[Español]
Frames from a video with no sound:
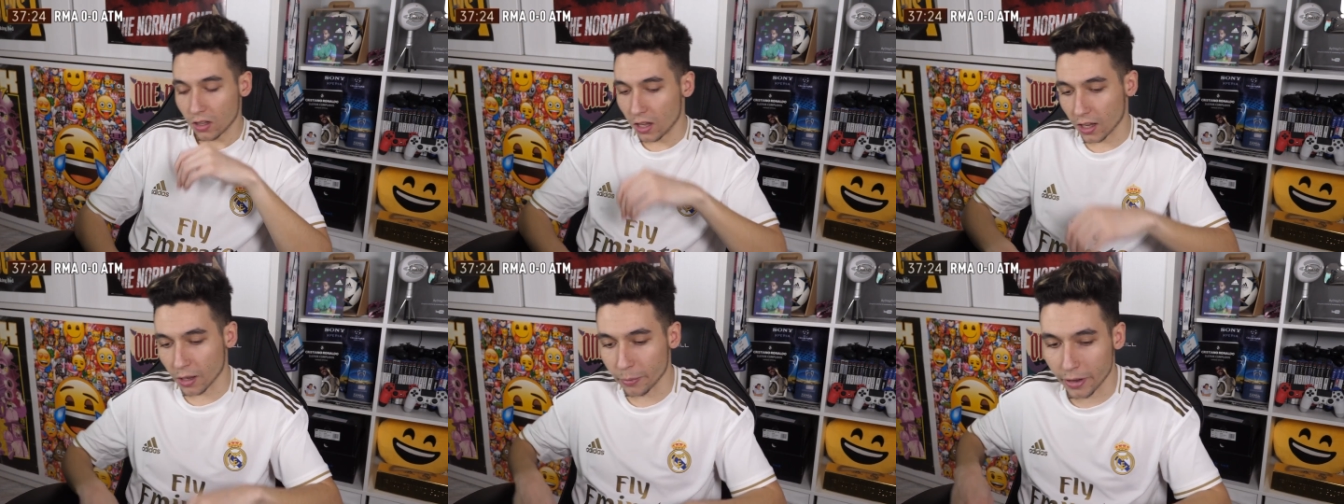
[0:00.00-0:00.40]

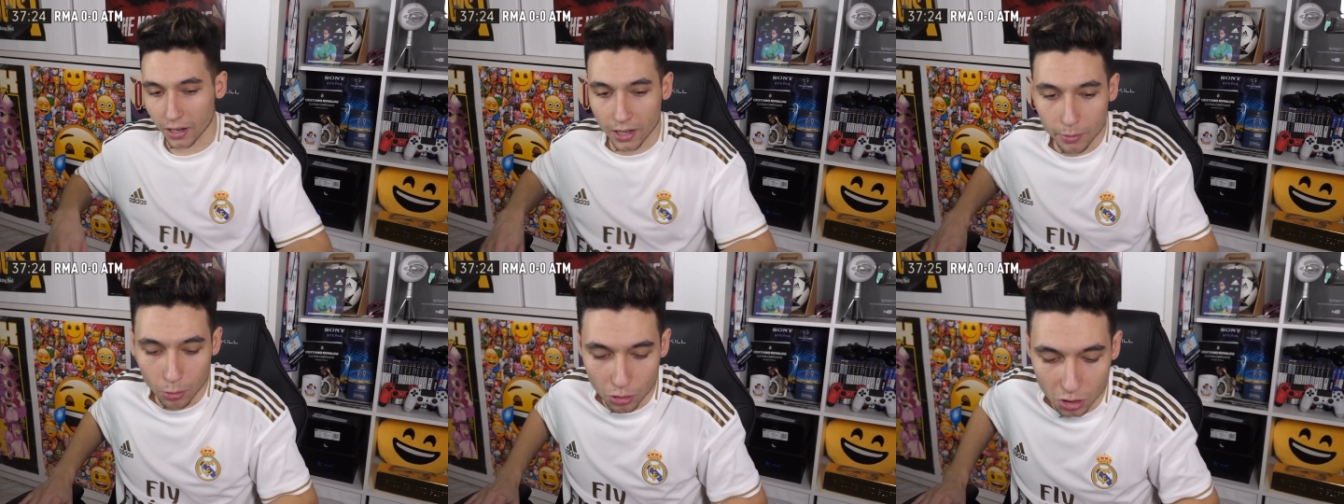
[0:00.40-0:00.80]
La que
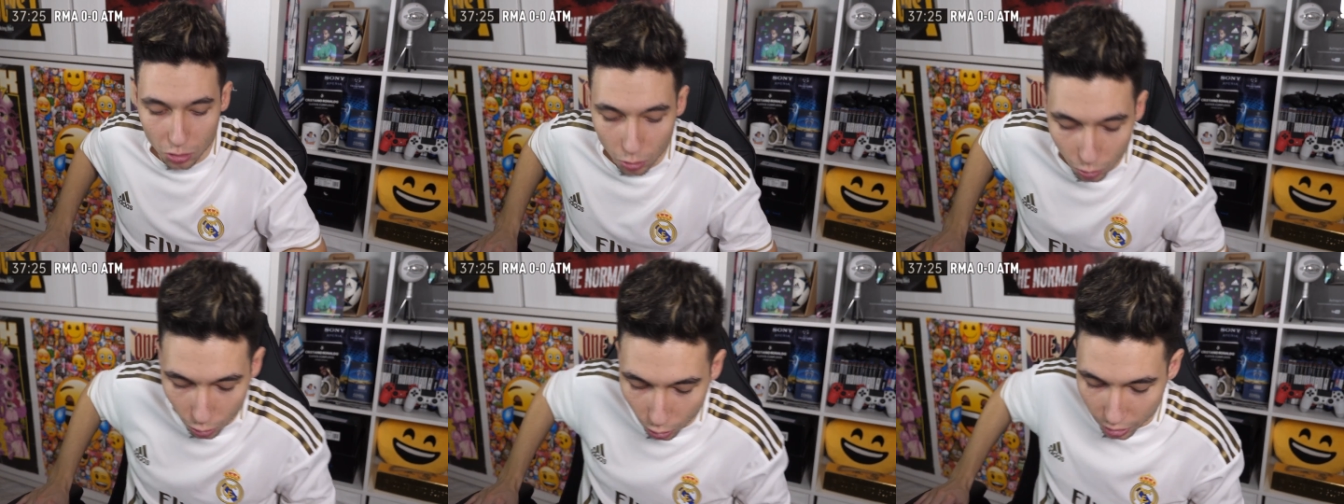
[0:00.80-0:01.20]
marcamos
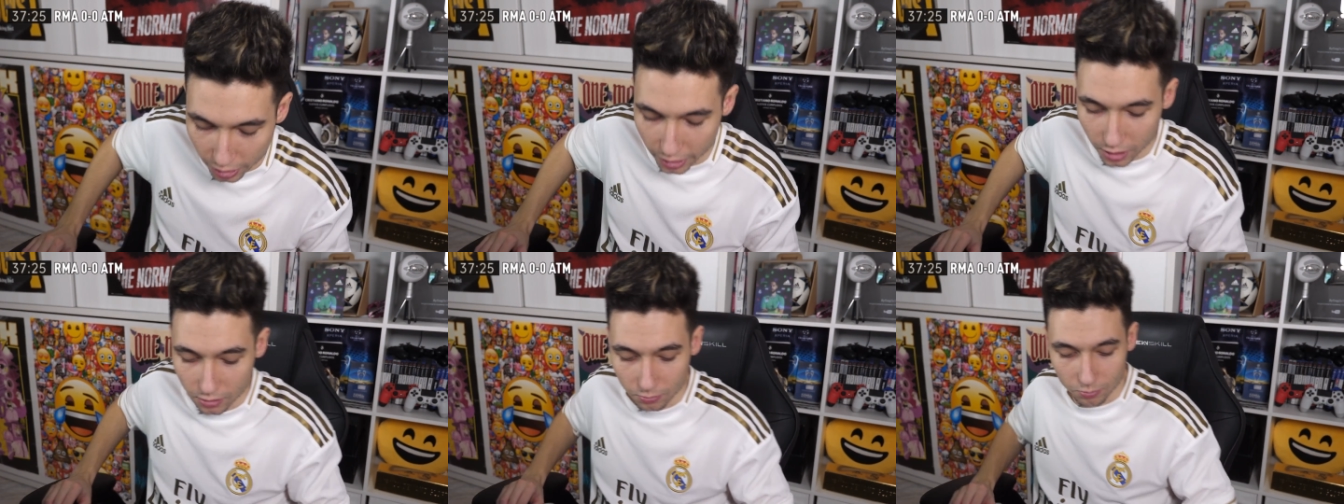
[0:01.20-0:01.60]
en un
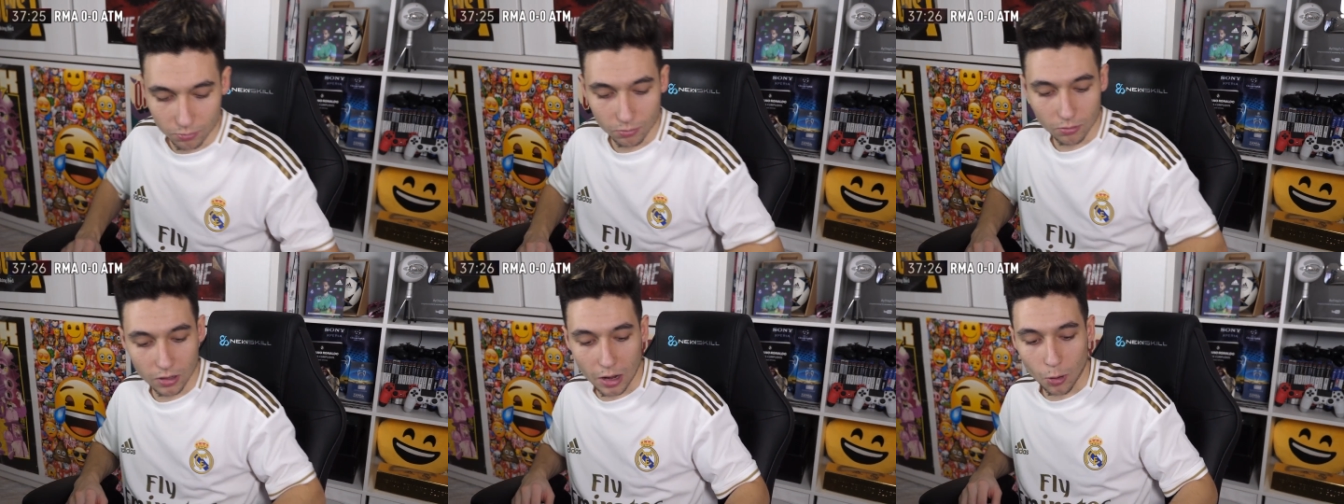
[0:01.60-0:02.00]
córner,
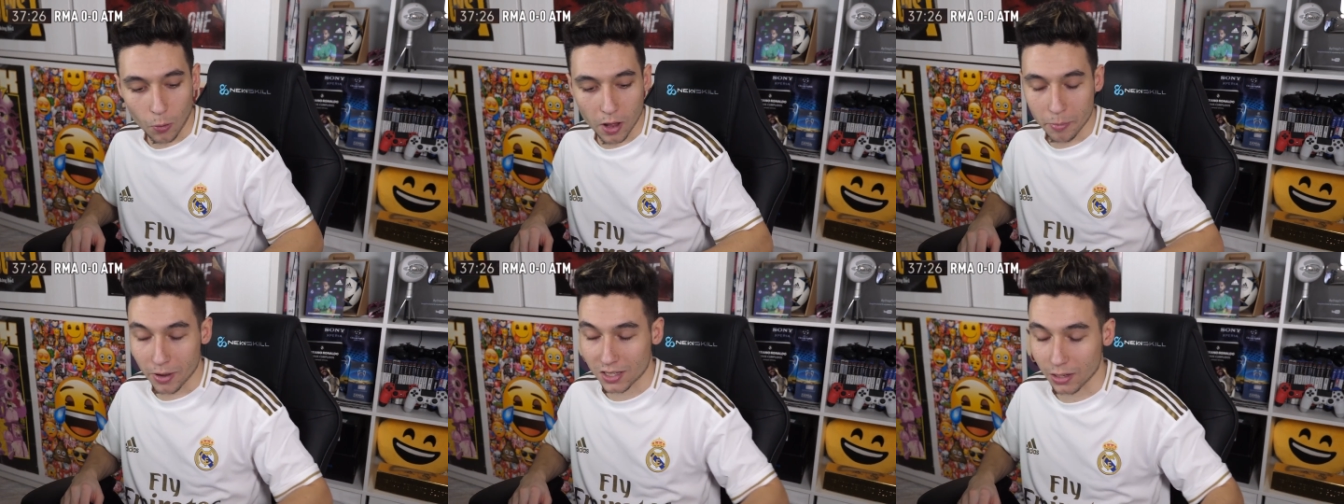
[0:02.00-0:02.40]
en la
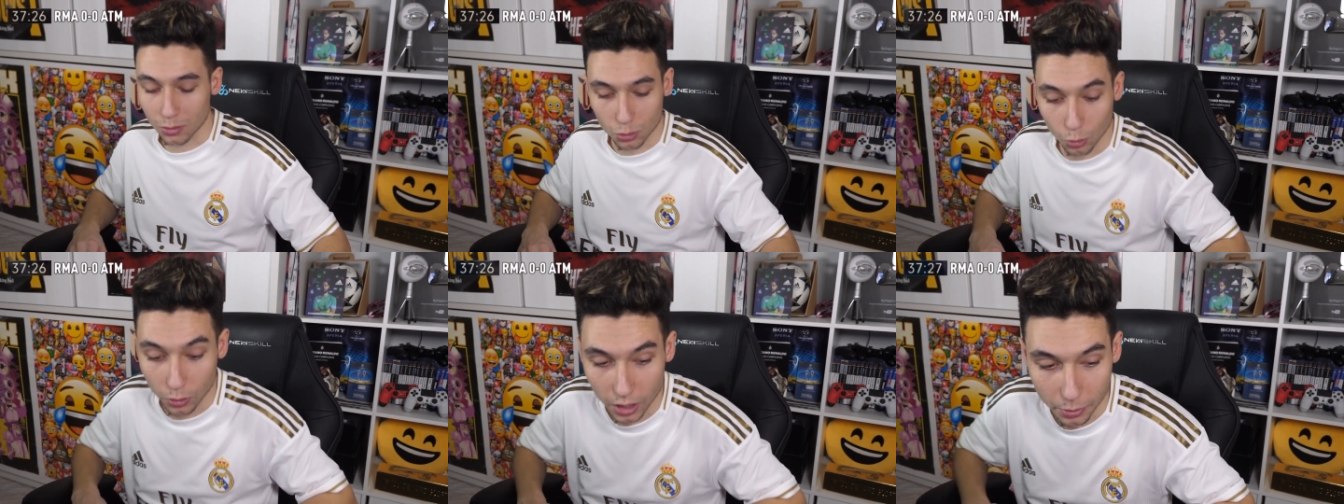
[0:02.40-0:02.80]
jugada más
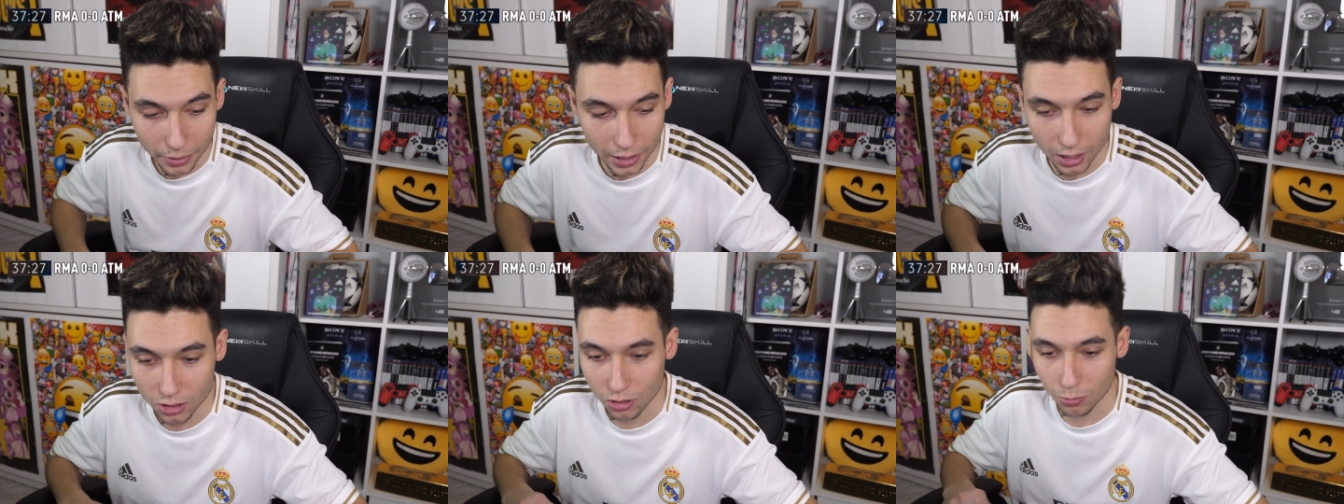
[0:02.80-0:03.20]
absurda,
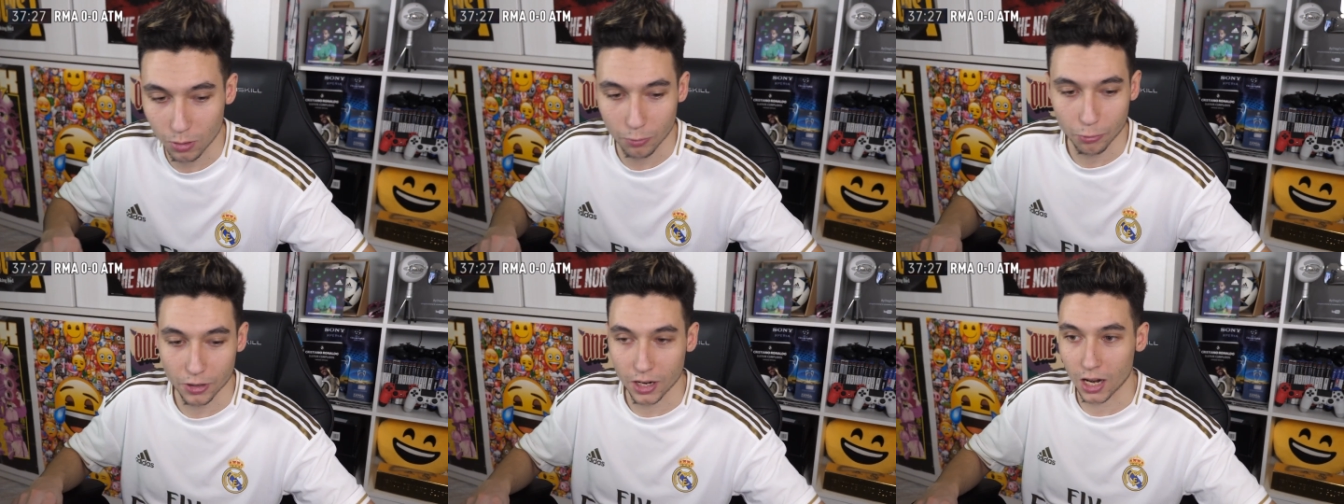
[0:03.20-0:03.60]
verás
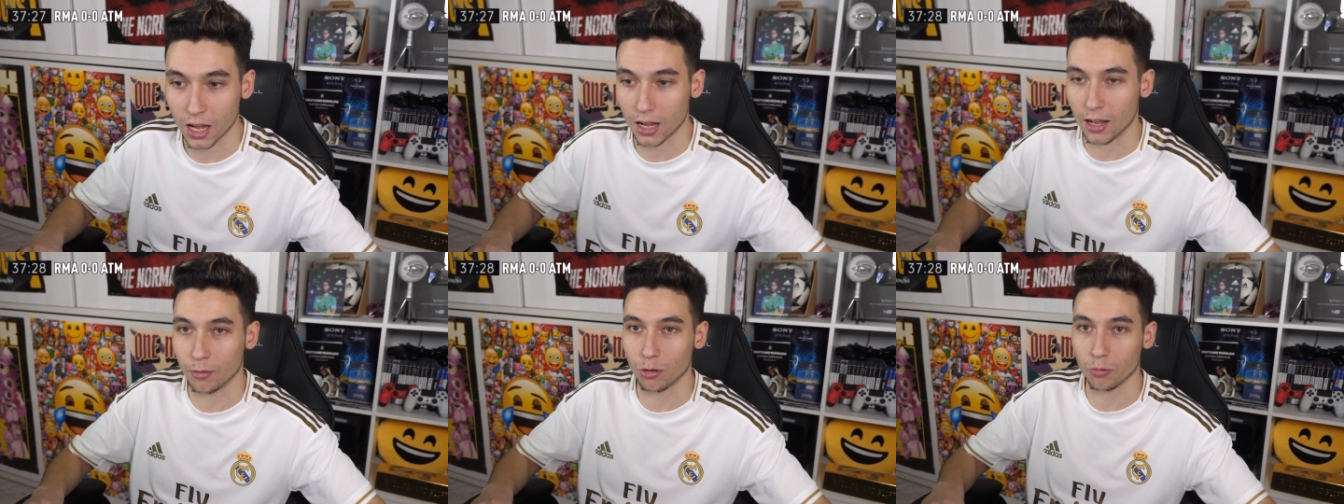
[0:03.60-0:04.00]
como al final
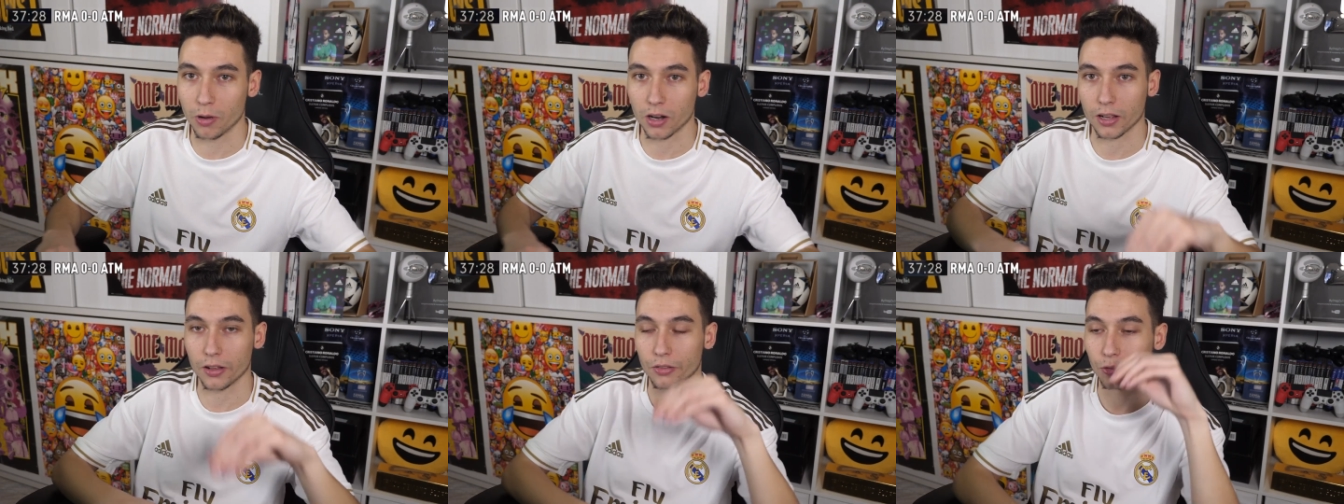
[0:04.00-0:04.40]
acabamos
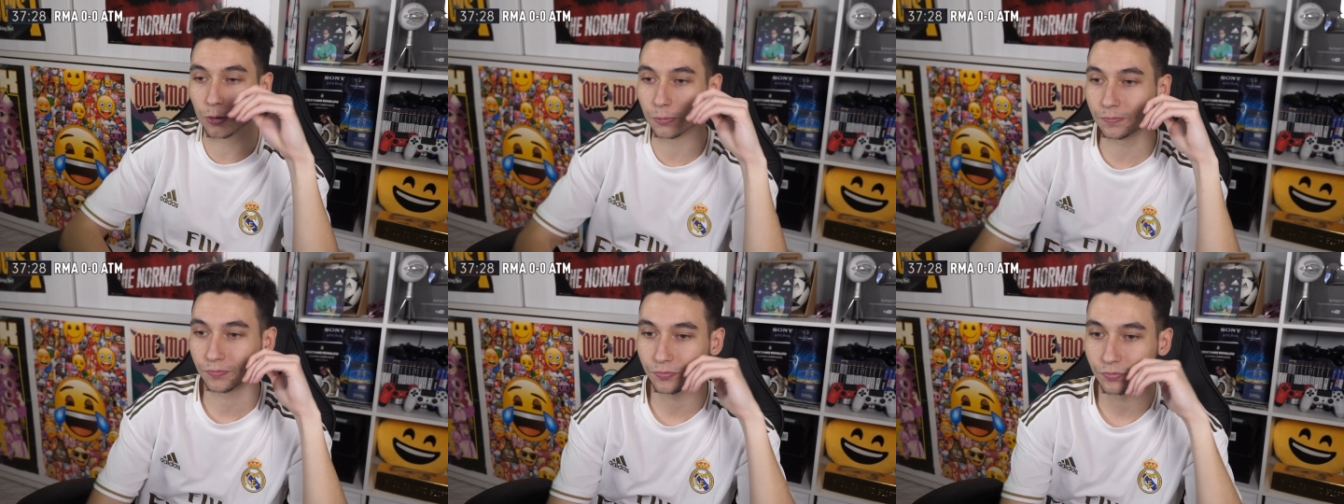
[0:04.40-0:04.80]
marcando.